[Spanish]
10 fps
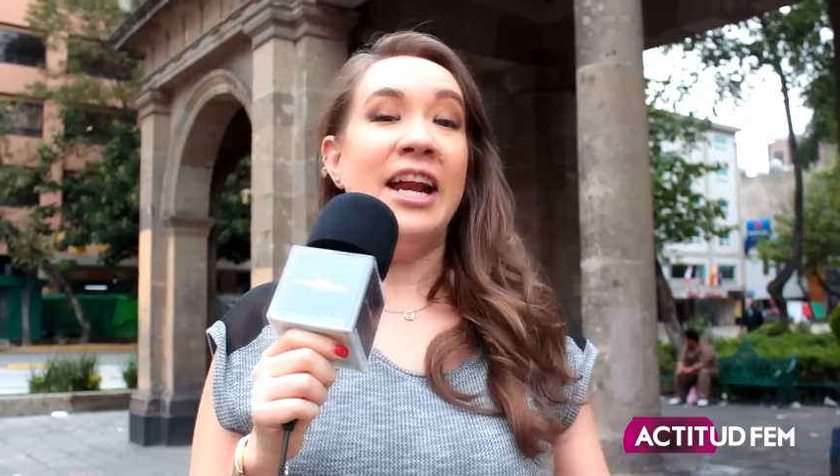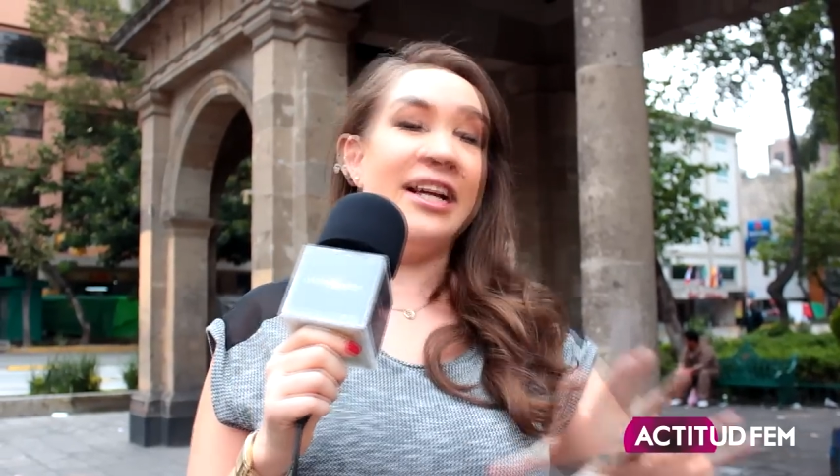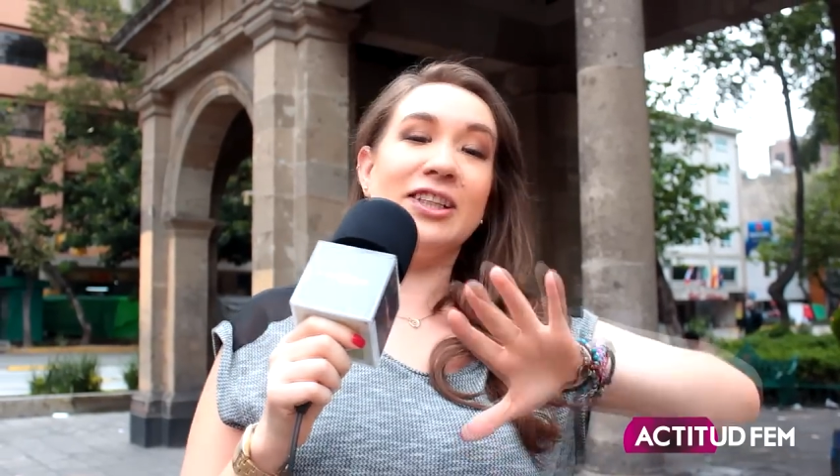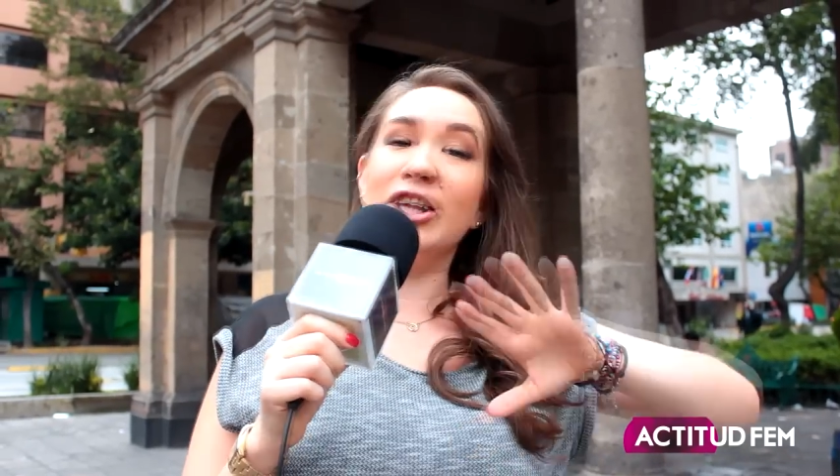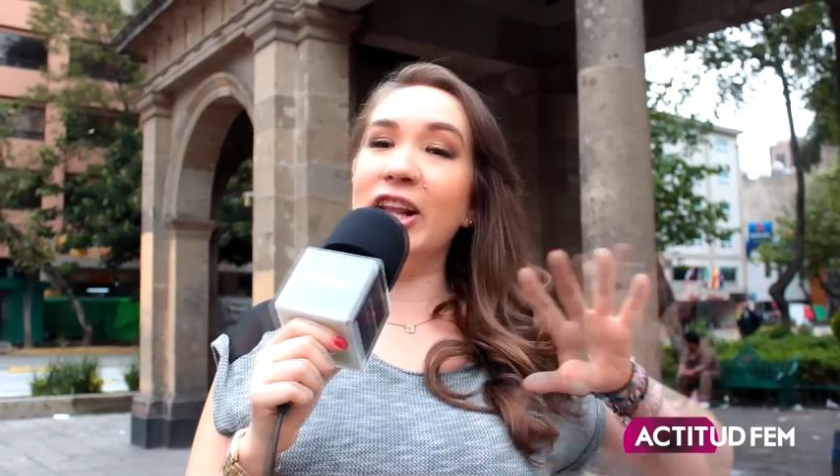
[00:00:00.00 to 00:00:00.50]

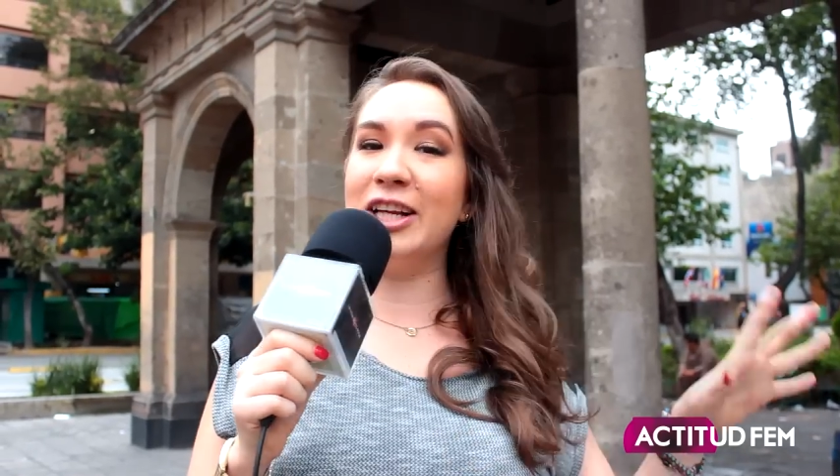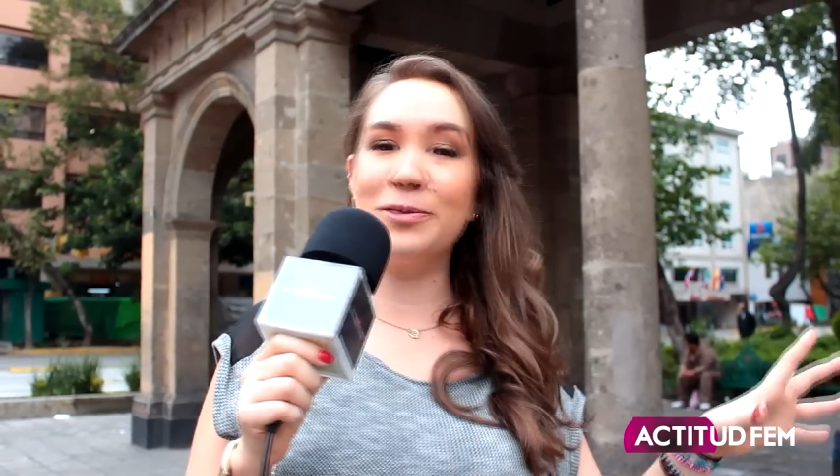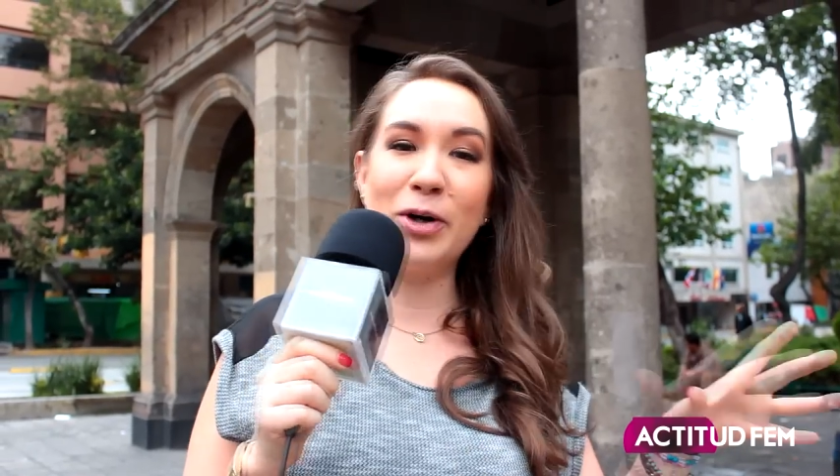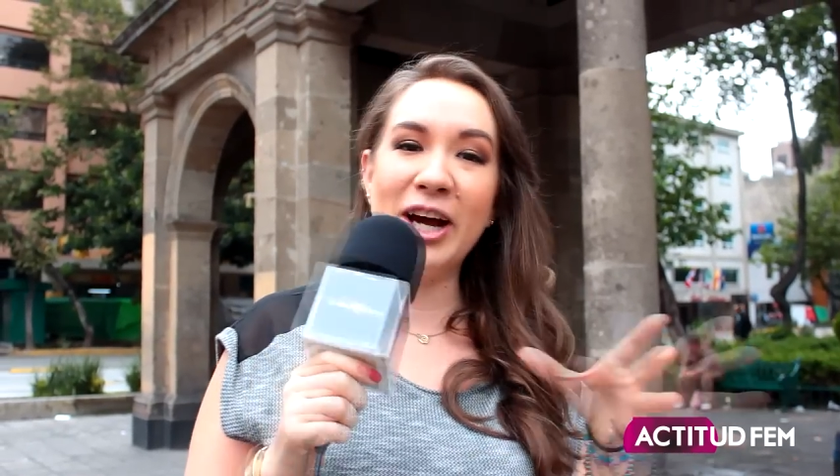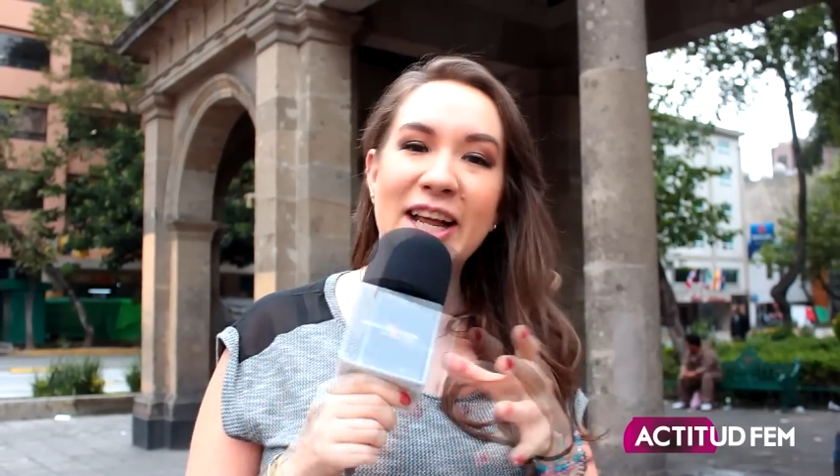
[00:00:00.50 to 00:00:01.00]
ni todas las
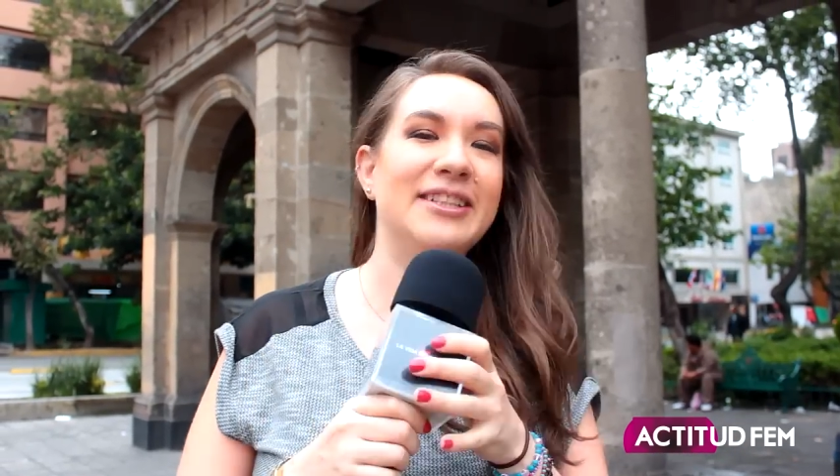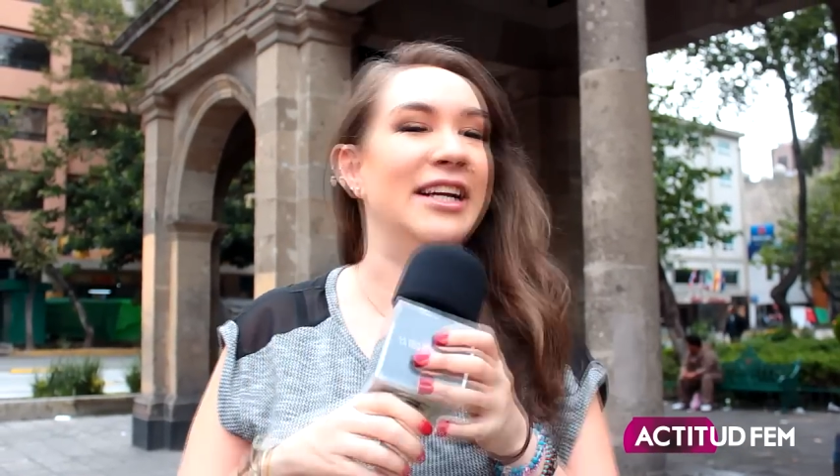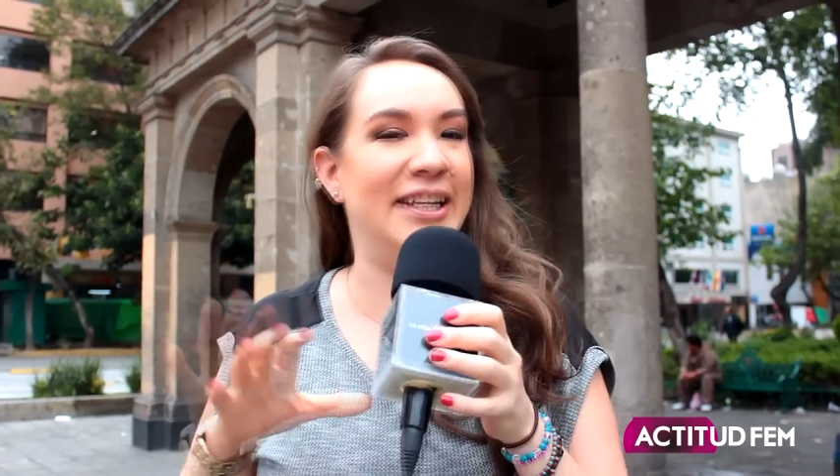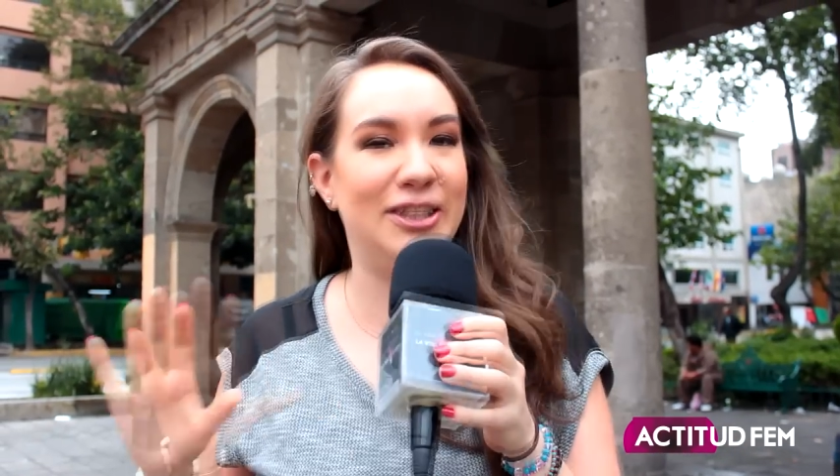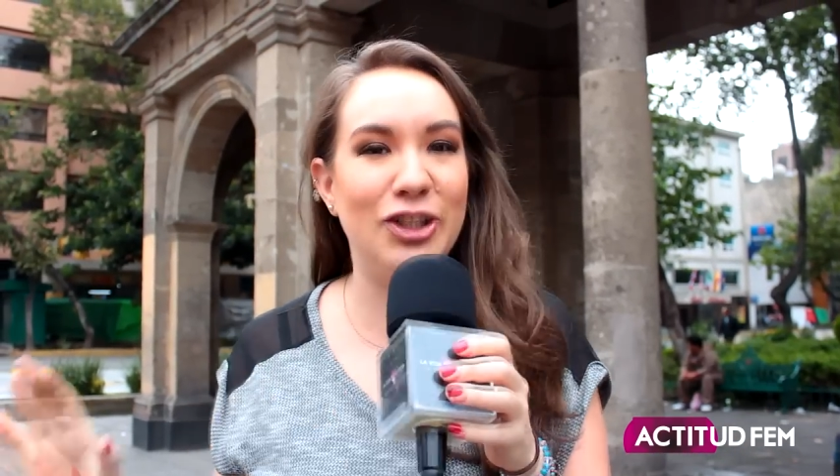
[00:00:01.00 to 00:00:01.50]
mujeres
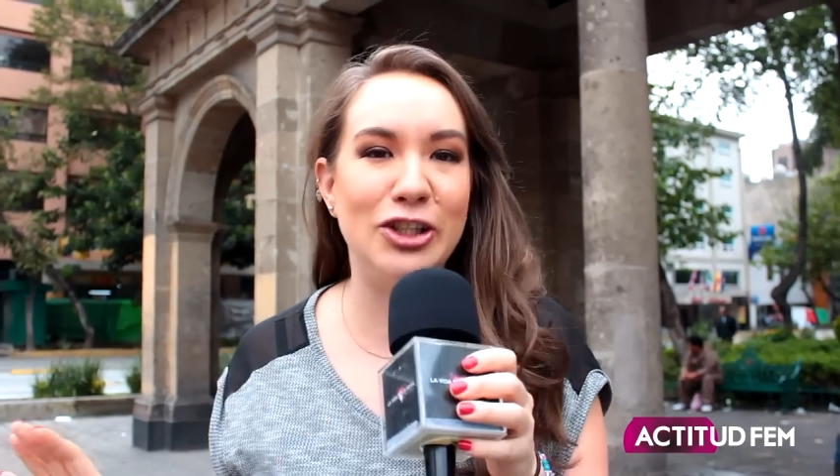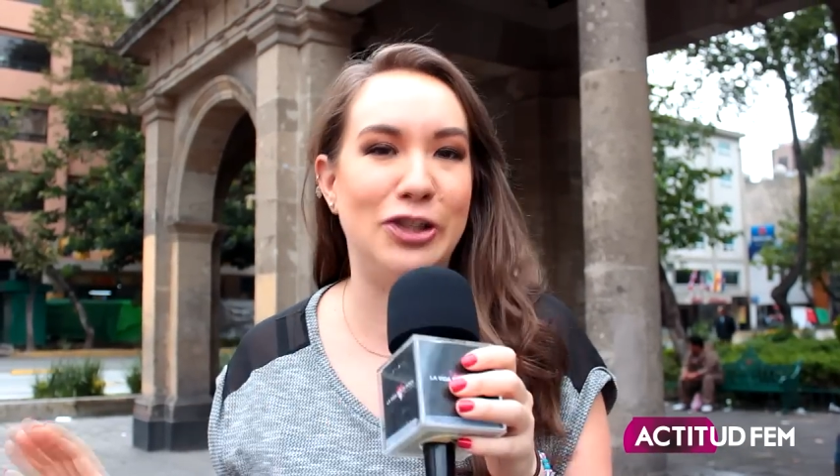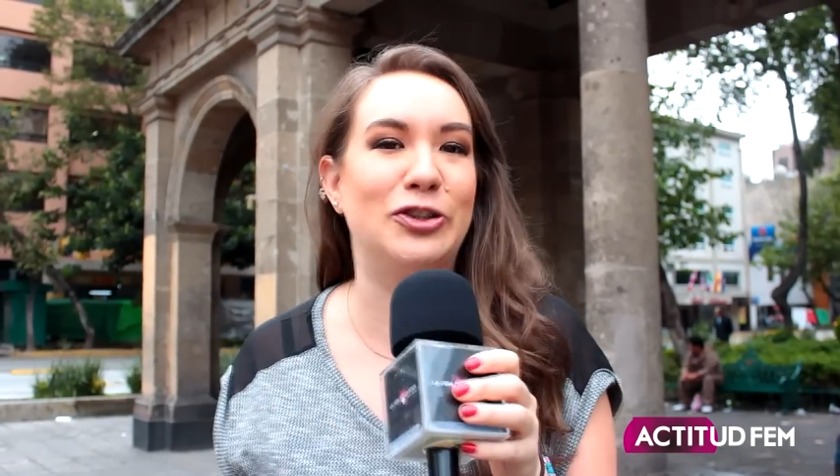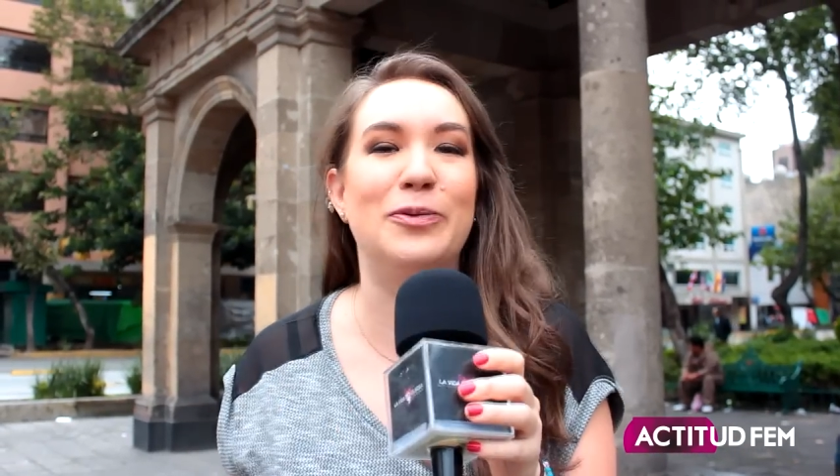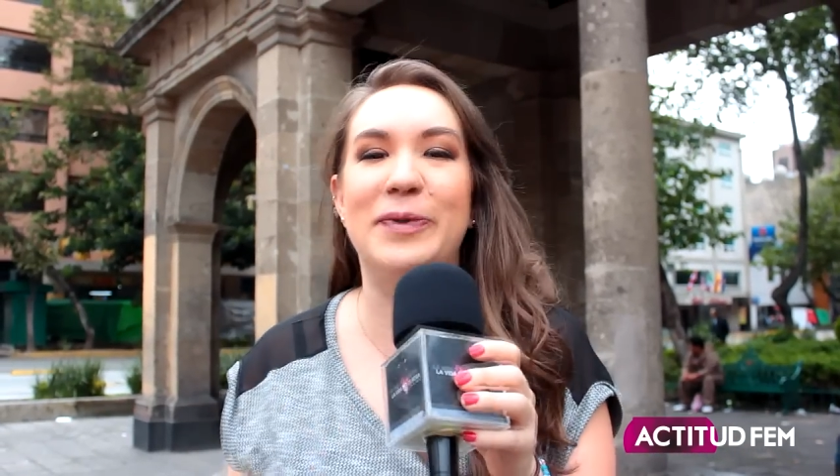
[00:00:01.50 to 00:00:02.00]
ni todos
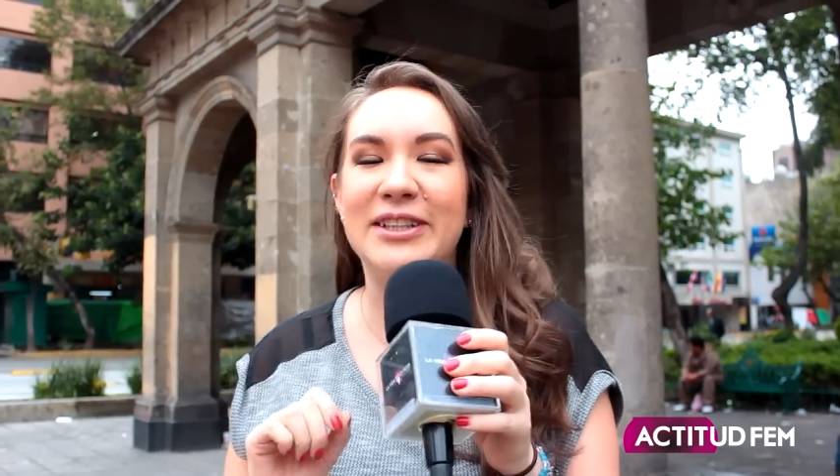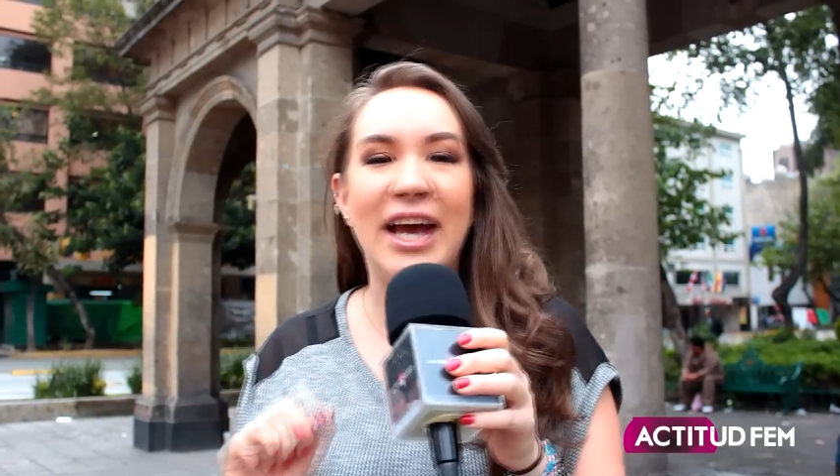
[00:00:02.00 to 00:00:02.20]
los hombres